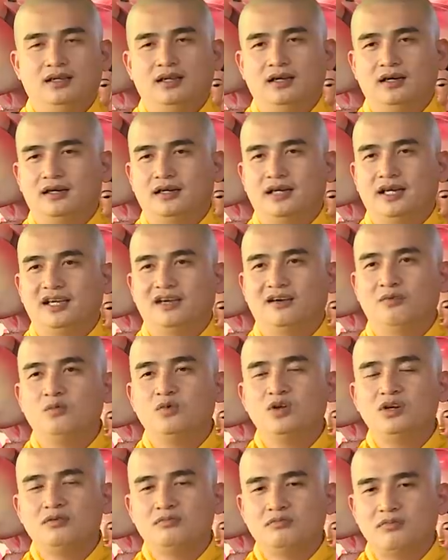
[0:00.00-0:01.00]
Lần này ông
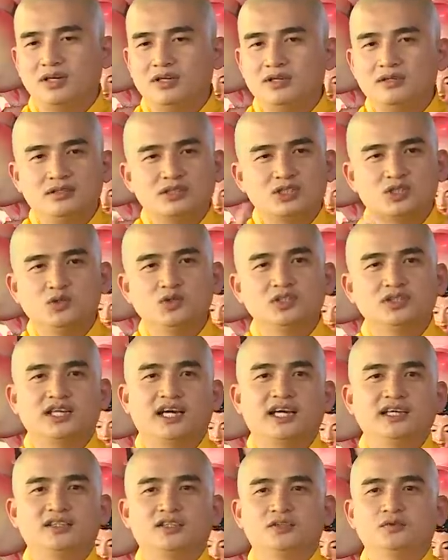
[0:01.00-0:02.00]
quýnh, bà đứng xuôi
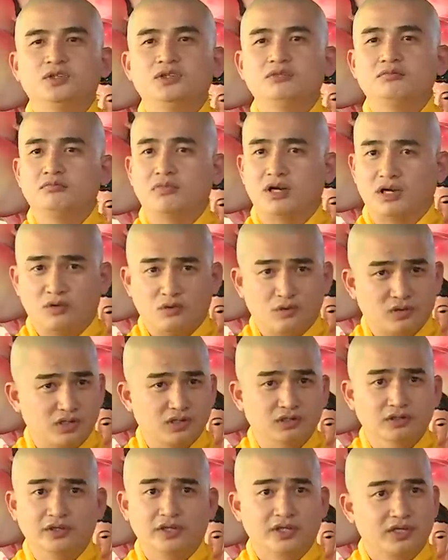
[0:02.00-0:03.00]
tay cho quýnh mà còn
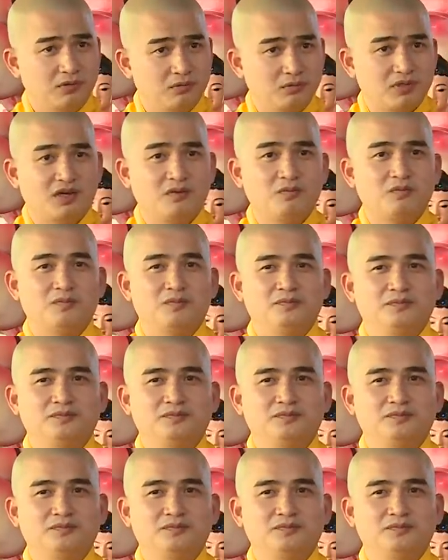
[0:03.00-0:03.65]
cười không khóc.